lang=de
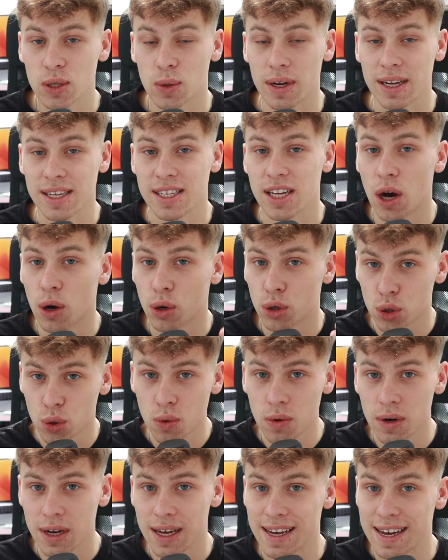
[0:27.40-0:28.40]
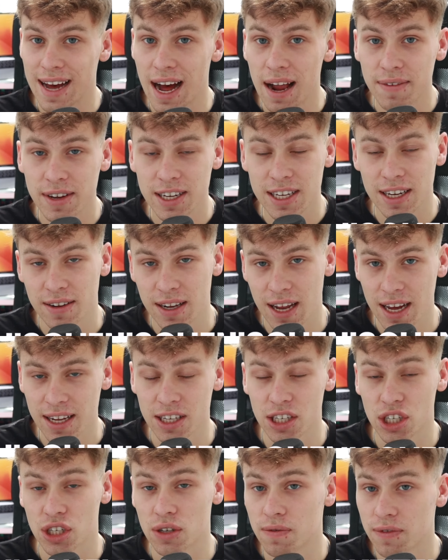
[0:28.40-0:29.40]
sodass auch du, egal welche
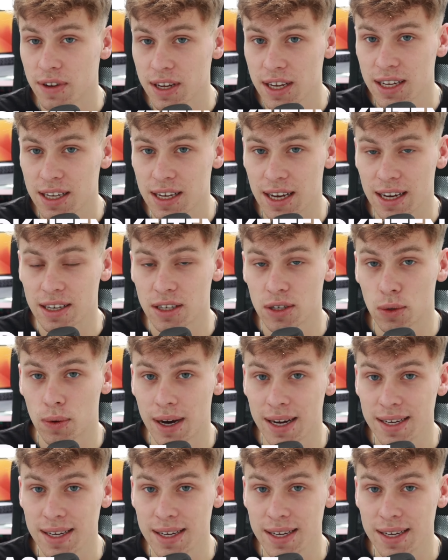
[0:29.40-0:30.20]
technischen Fähigkeiten den du